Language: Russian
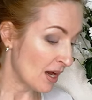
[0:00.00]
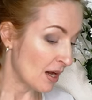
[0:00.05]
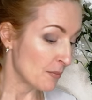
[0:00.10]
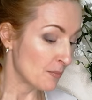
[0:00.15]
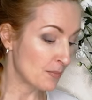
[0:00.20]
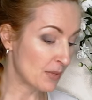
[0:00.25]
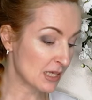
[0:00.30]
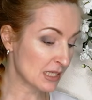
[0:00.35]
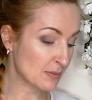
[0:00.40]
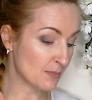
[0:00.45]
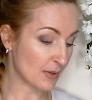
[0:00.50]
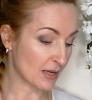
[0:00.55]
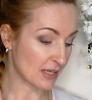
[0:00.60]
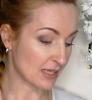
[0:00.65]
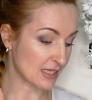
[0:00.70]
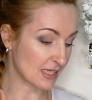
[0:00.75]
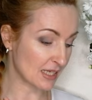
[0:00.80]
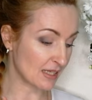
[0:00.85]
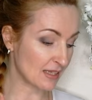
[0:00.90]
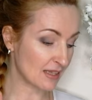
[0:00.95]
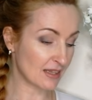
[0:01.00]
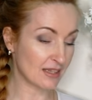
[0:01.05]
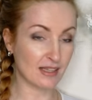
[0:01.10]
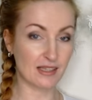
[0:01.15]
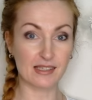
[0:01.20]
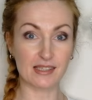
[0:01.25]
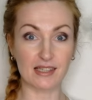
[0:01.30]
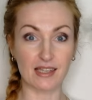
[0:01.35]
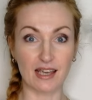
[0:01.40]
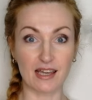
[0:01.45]
беспроцентное
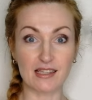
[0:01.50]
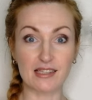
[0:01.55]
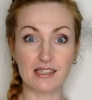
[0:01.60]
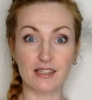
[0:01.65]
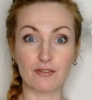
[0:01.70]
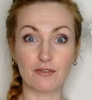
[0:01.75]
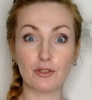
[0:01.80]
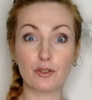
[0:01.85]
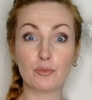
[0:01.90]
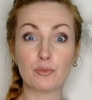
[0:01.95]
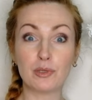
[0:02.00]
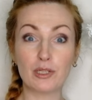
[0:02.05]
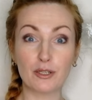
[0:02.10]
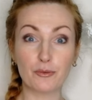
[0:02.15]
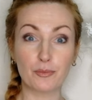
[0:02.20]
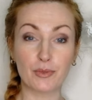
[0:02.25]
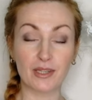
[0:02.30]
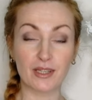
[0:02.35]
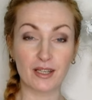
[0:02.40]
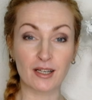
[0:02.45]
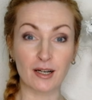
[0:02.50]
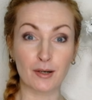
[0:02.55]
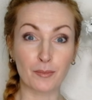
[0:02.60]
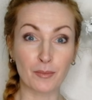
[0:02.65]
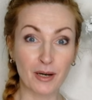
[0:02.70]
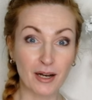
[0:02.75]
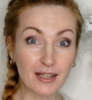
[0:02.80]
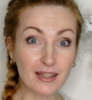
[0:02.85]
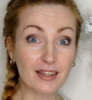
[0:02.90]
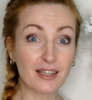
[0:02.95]
снятие в любых
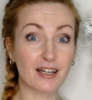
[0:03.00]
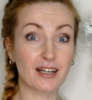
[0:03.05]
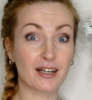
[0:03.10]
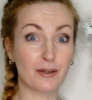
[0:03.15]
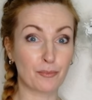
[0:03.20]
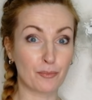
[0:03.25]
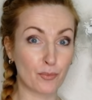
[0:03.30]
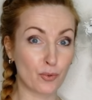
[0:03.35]
банкоматах